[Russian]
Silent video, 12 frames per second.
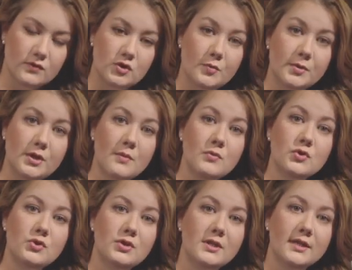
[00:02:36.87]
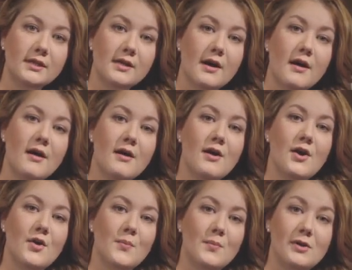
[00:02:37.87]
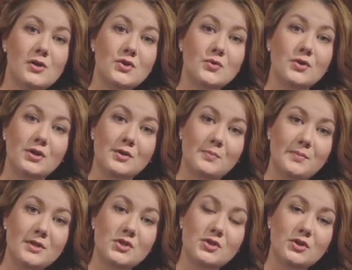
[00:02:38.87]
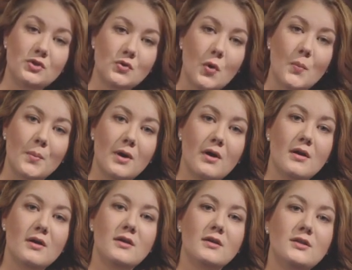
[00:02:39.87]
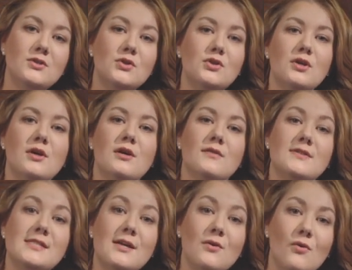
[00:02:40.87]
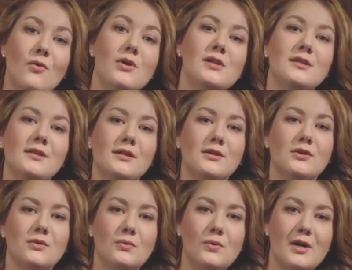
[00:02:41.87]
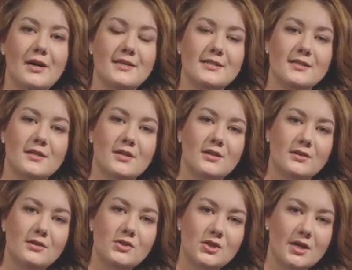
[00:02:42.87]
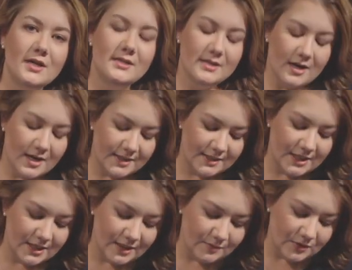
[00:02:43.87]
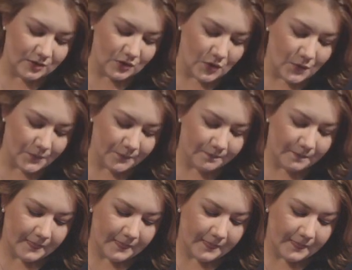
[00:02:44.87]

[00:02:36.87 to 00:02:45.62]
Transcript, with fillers: Все потому, что иногда большой кирпичный дом. Идет сокольники гулять, дышать осенним днем.